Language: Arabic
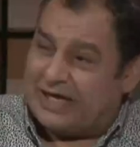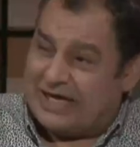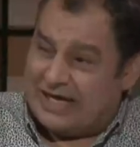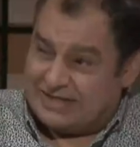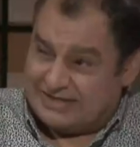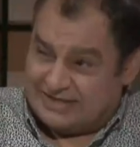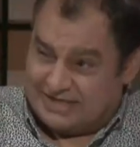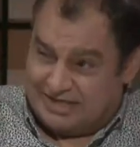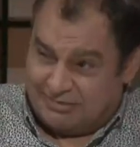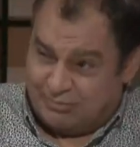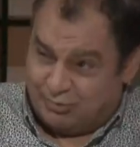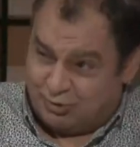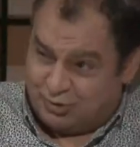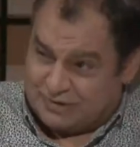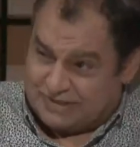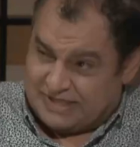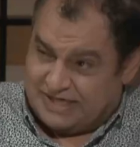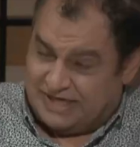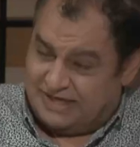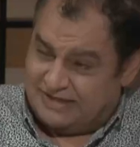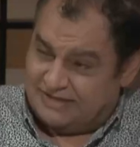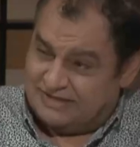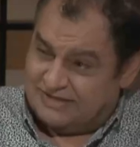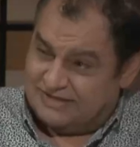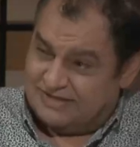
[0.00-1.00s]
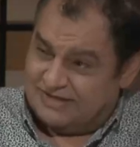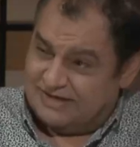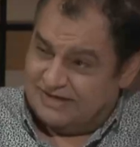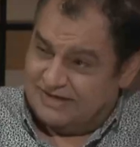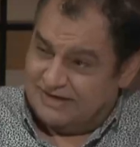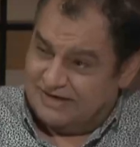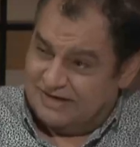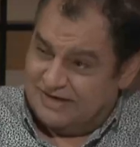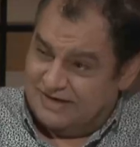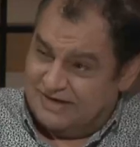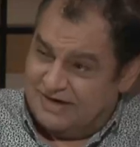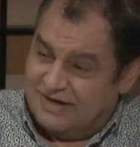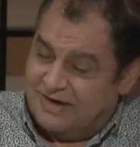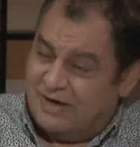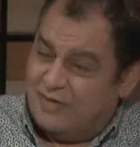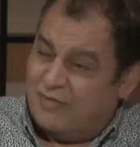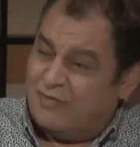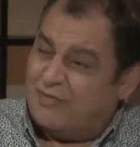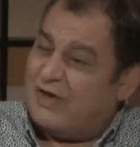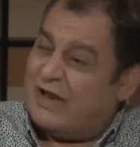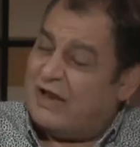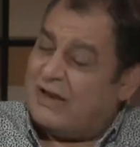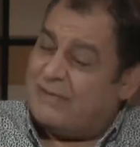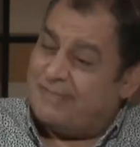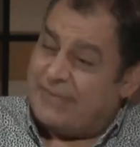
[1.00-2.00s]
الأزل مسحت
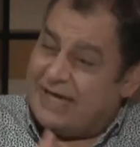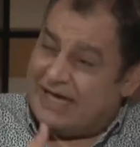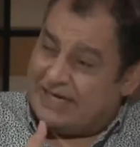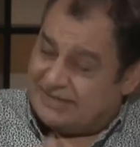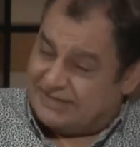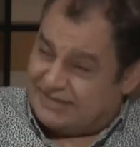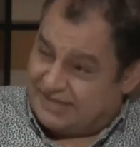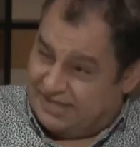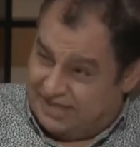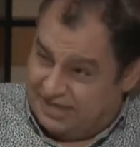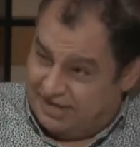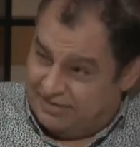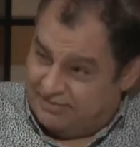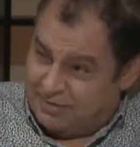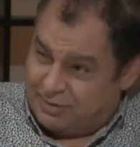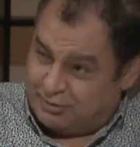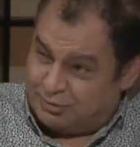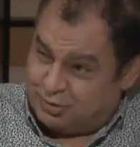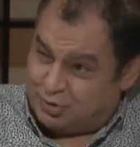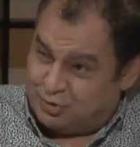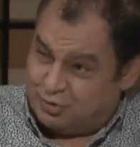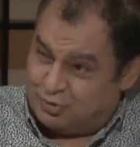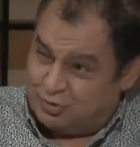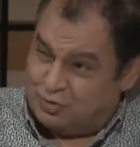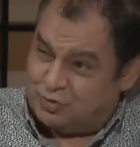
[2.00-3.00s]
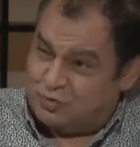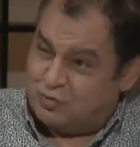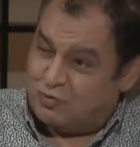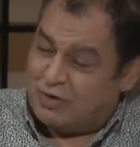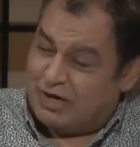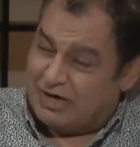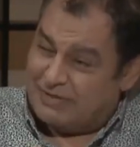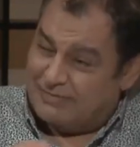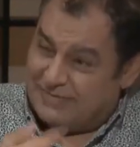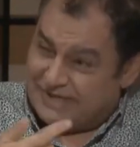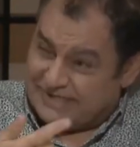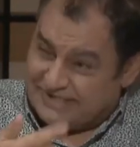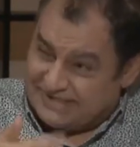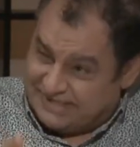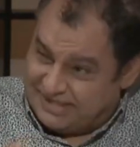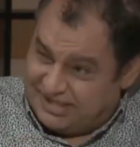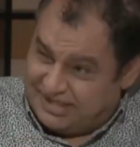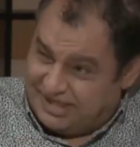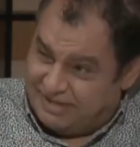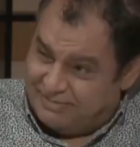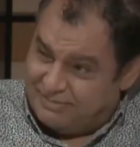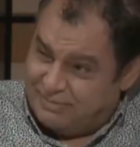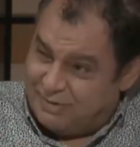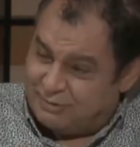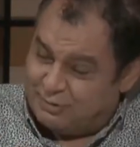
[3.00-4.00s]
فالماسح موجود
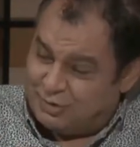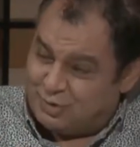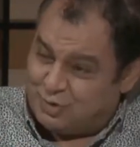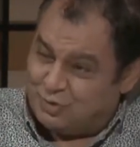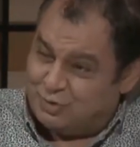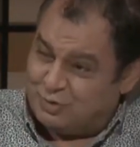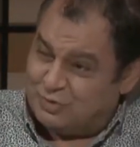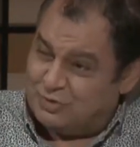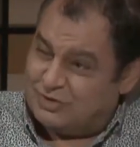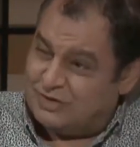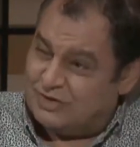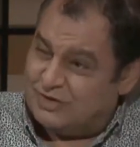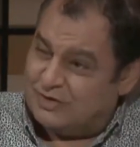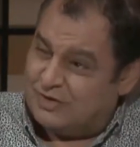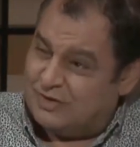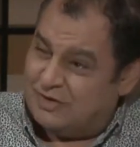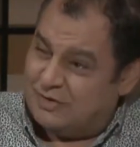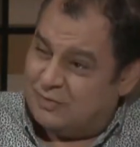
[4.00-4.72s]
والمسيح موجود